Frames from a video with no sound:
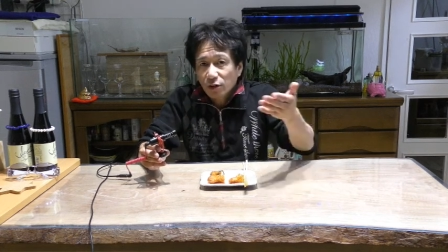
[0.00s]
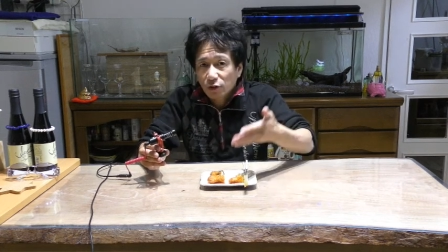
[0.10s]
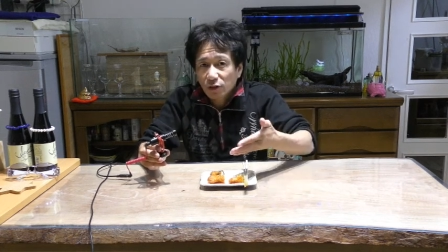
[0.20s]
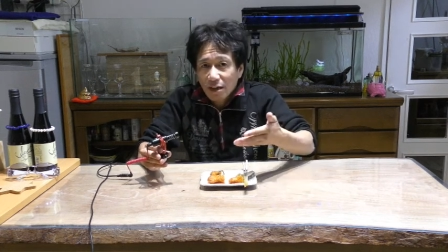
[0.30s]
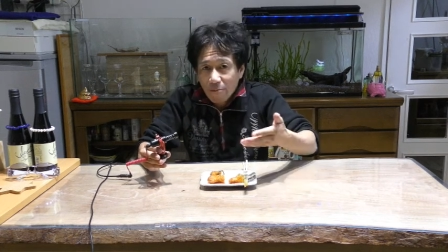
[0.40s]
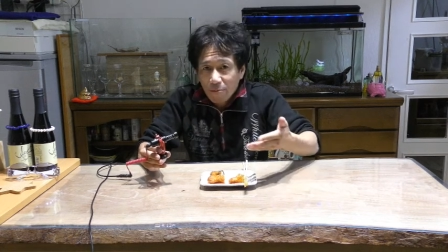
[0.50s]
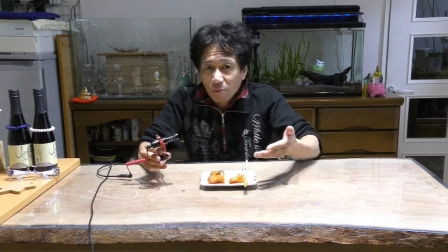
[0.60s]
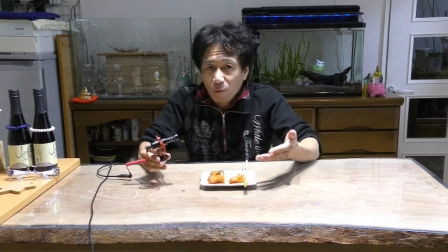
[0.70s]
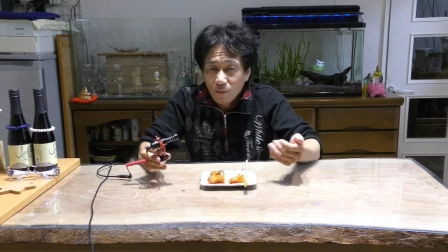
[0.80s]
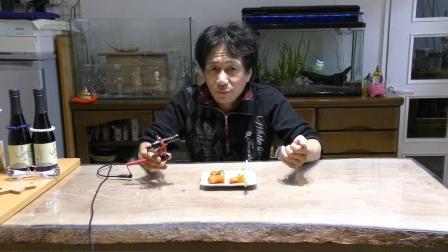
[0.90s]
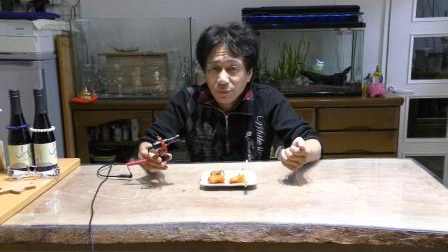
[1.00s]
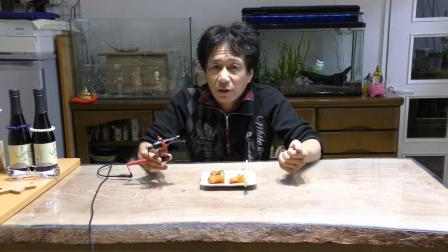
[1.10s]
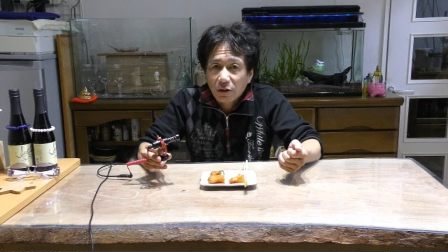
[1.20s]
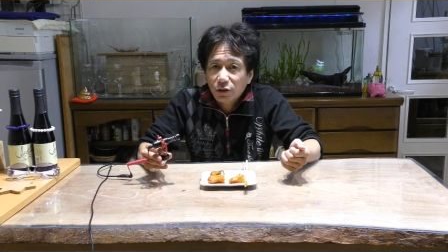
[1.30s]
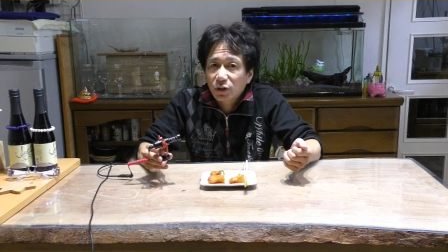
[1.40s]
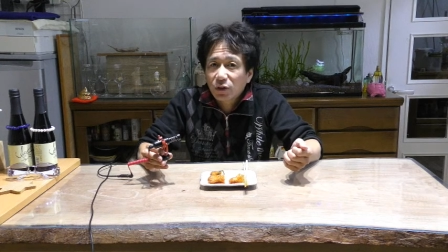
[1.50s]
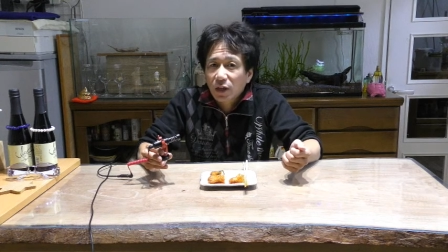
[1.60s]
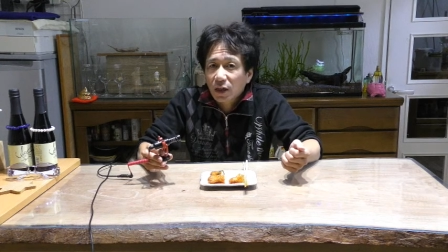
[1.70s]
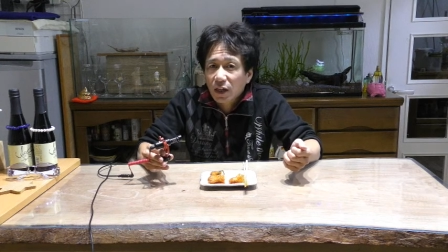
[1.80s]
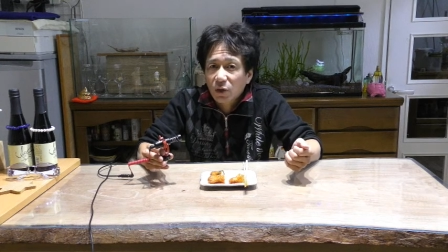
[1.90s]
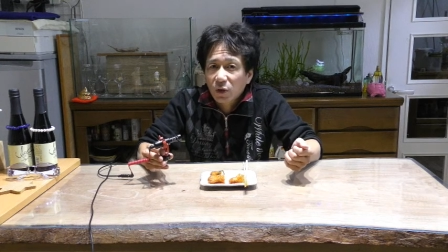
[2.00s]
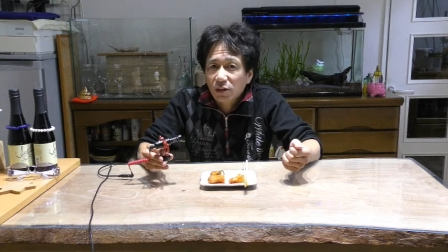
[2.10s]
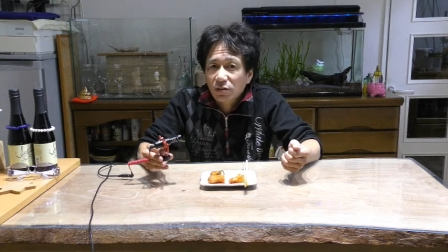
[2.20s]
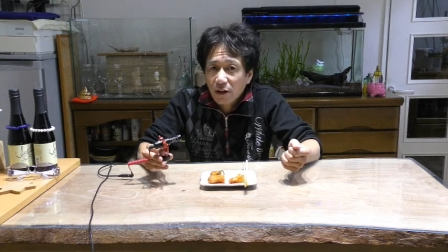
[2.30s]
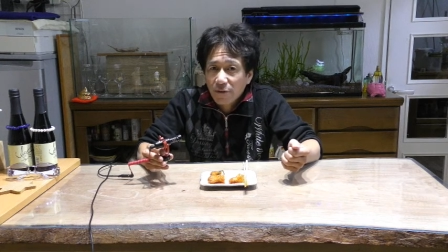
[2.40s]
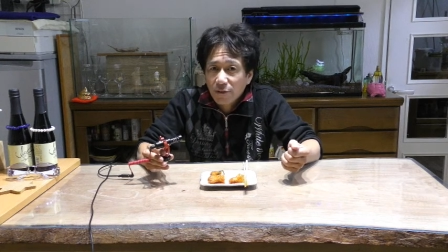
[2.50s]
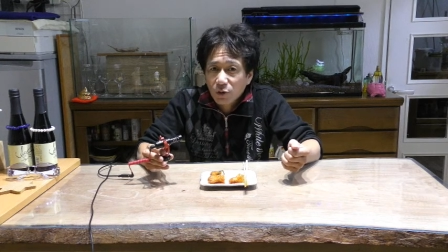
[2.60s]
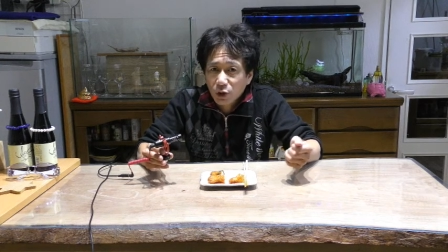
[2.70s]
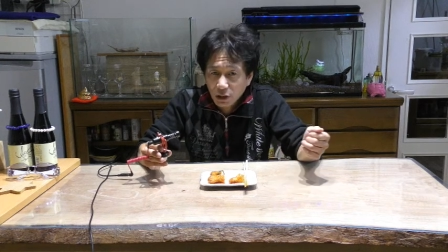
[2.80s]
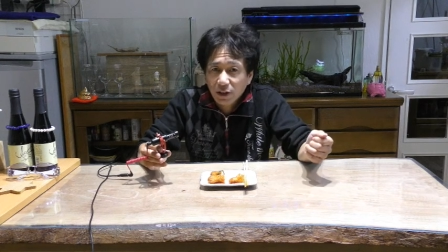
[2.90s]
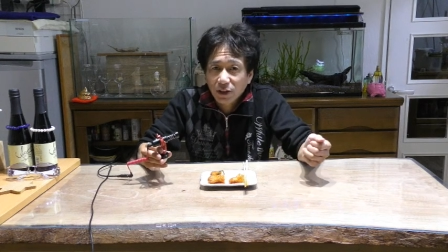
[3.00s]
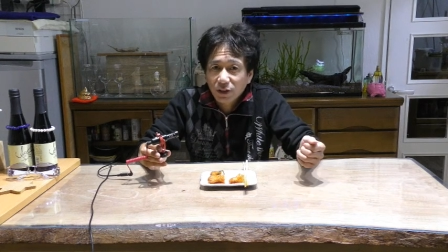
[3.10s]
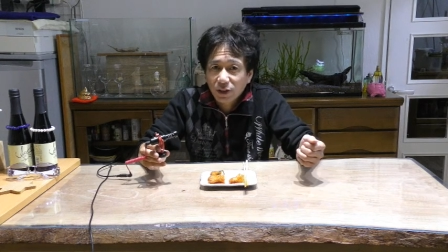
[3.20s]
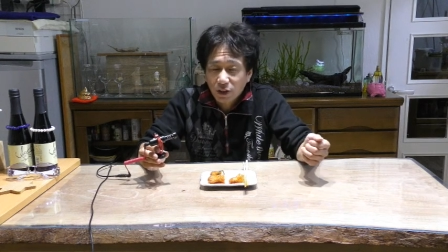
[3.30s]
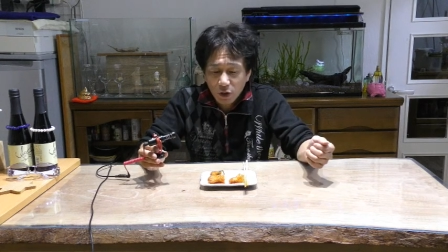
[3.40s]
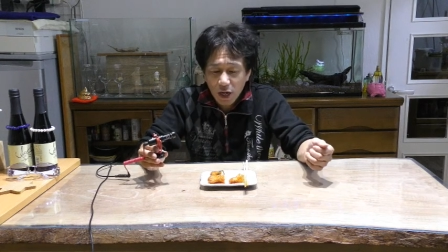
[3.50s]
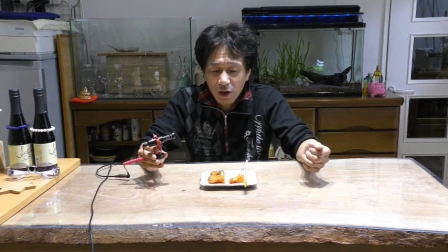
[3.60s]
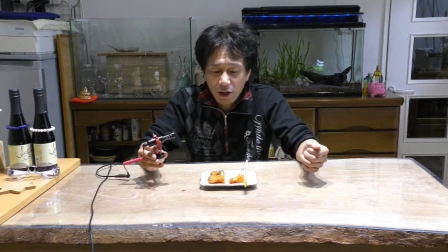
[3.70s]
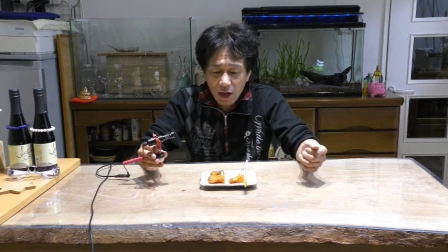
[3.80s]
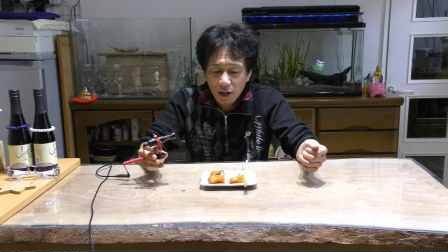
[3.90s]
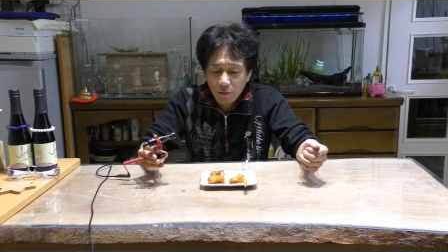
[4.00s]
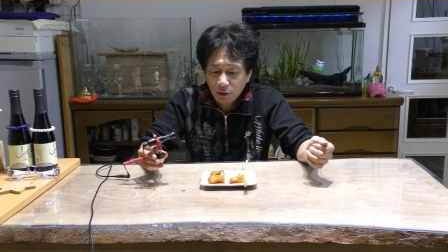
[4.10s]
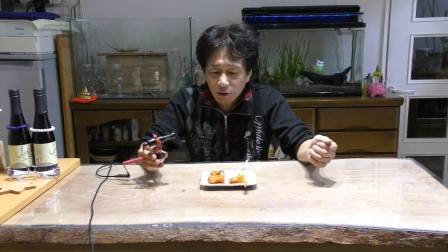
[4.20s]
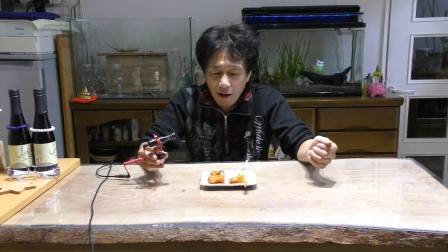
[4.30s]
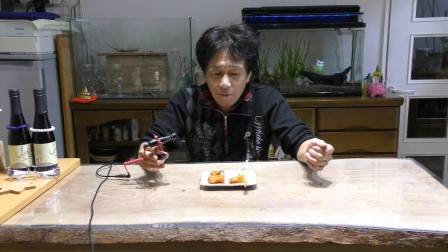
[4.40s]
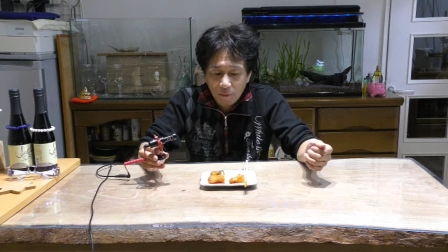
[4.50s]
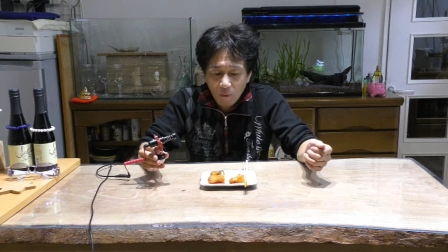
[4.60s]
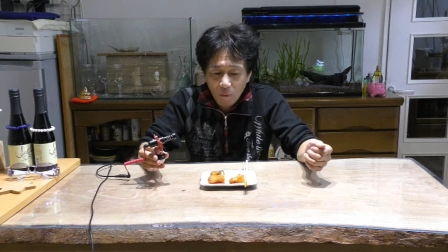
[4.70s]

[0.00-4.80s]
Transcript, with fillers: 海苔が、うん、口の中広がって美味しい。これはね、いけますね。